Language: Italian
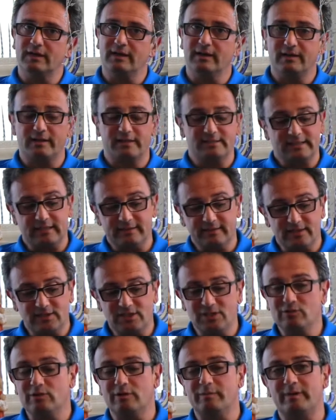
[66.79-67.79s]
e il restante
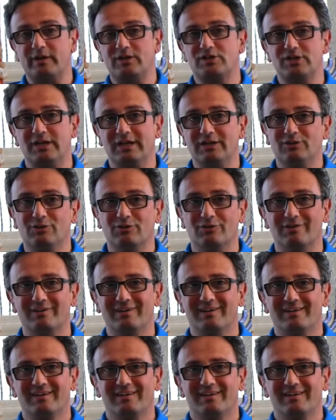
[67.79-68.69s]
5%